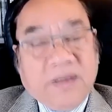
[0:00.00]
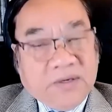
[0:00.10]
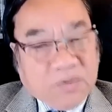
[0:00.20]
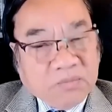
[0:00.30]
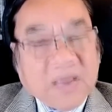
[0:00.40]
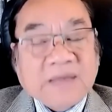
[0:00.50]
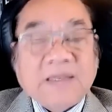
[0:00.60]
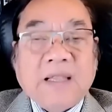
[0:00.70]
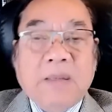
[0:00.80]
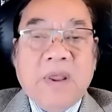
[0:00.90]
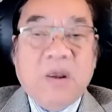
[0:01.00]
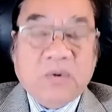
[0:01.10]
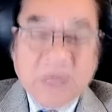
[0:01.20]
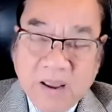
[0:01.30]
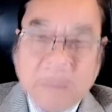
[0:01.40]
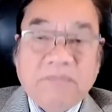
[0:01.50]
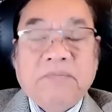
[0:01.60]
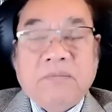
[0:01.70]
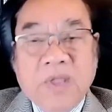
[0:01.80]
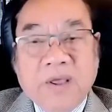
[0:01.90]
chúng ta sẽ tìm hiểu thêm
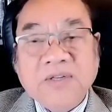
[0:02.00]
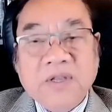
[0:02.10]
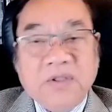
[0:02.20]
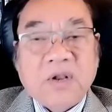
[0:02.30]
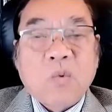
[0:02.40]
những cái chi tiết